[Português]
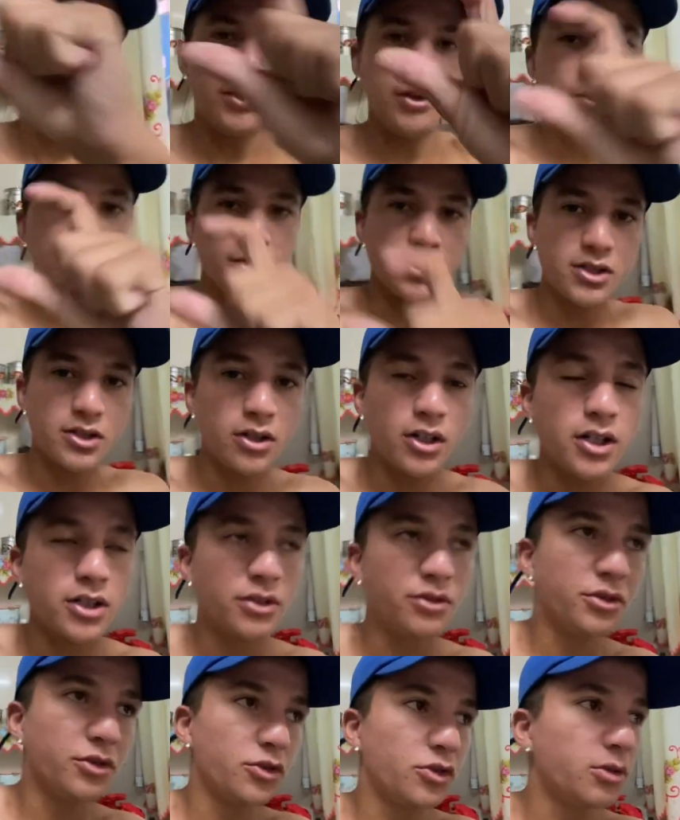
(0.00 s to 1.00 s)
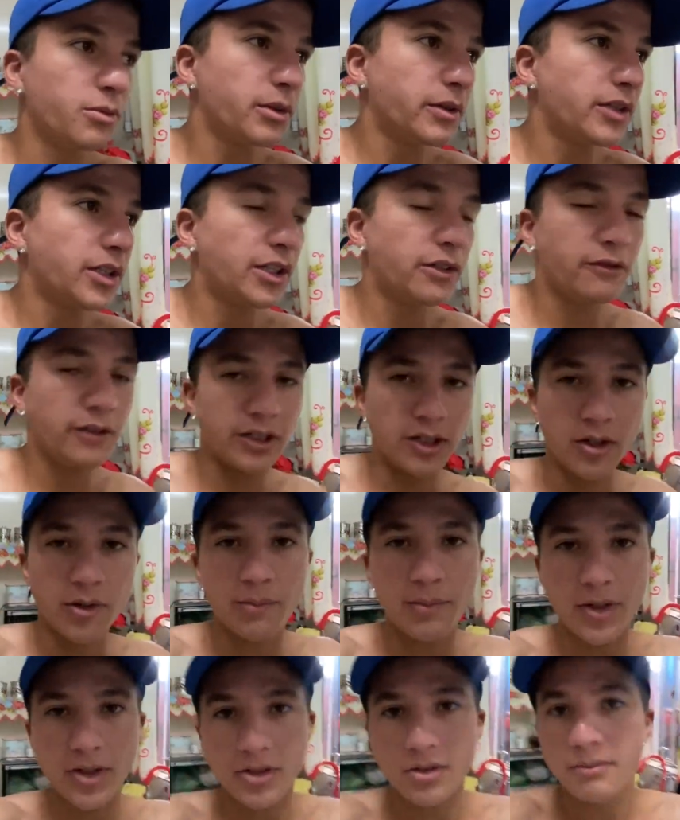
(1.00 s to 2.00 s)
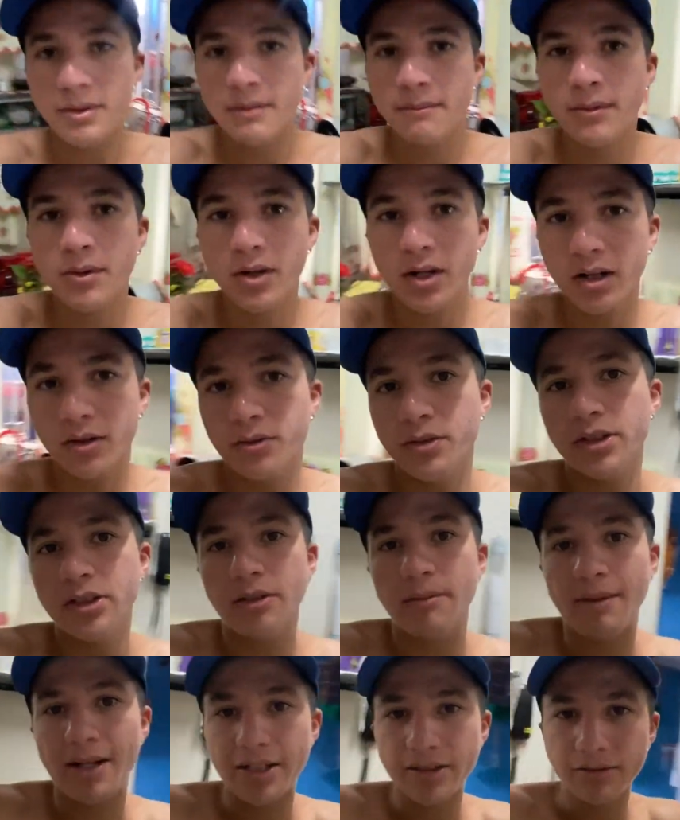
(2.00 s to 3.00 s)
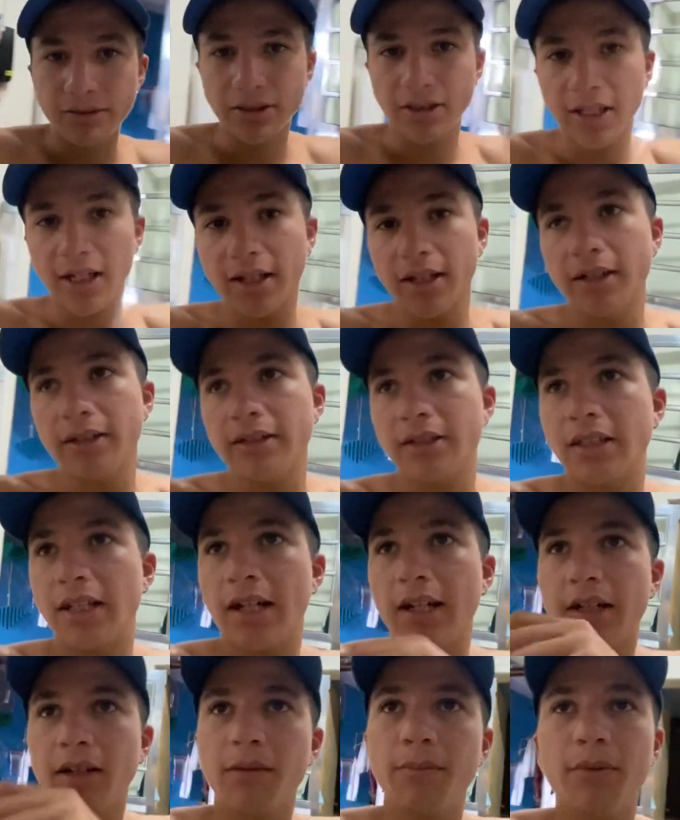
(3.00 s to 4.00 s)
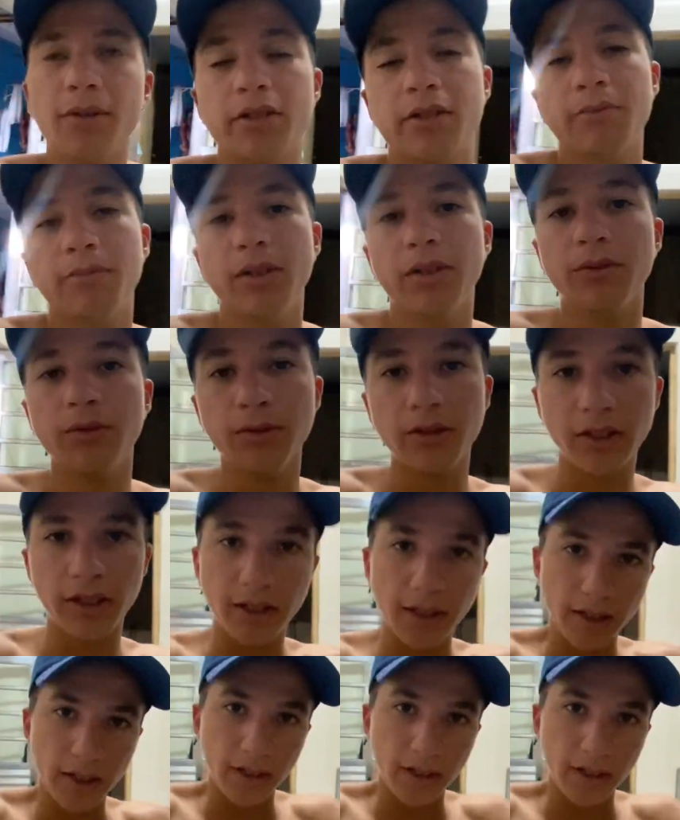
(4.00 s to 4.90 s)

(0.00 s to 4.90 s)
o stories do YouTube vocês veem que eu posto bem pouca coisa, mas no Instagram, no Instagram eu posto perguntas,